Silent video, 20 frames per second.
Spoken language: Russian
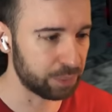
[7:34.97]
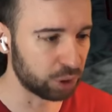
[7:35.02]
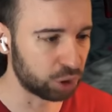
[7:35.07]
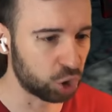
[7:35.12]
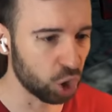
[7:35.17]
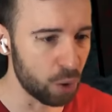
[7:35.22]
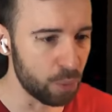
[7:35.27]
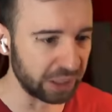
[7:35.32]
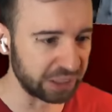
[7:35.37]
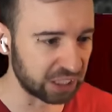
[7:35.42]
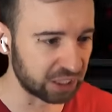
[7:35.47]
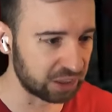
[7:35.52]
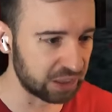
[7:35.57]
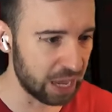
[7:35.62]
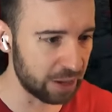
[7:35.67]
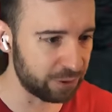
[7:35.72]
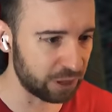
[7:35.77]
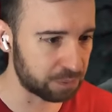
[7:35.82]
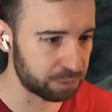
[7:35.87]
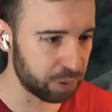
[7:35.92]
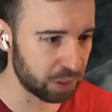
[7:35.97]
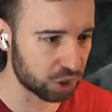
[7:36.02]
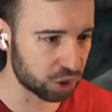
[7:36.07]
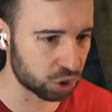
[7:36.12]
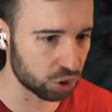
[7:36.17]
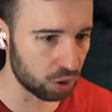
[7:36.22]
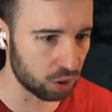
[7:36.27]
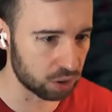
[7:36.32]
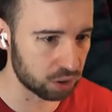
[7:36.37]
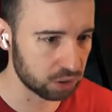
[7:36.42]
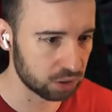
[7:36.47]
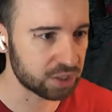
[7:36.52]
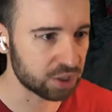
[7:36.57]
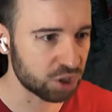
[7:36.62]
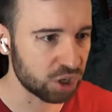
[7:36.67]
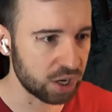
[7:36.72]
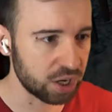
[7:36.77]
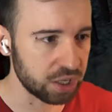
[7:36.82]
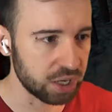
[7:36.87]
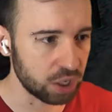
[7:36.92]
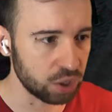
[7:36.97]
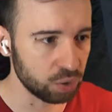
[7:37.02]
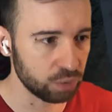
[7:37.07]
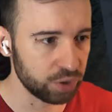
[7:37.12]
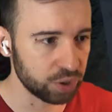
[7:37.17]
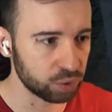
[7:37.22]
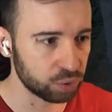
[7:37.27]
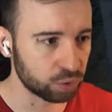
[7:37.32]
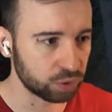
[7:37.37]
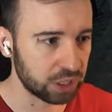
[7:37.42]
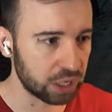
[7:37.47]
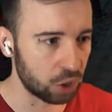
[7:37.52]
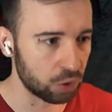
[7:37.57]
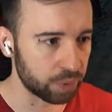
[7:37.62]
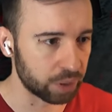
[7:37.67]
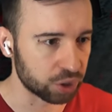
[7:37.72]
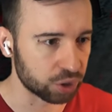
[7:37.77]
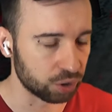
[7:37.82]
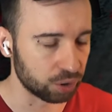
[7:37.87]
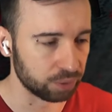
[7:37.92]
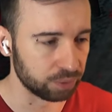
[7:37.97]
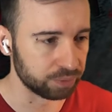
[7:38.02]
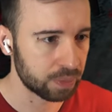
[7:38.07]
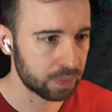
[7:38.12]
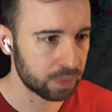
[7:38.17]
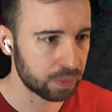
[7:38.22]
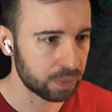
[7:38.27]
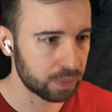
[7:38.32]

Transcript: Я бы дом этот нафиг поджег. К сожалению, я не увидел, куда он пошел.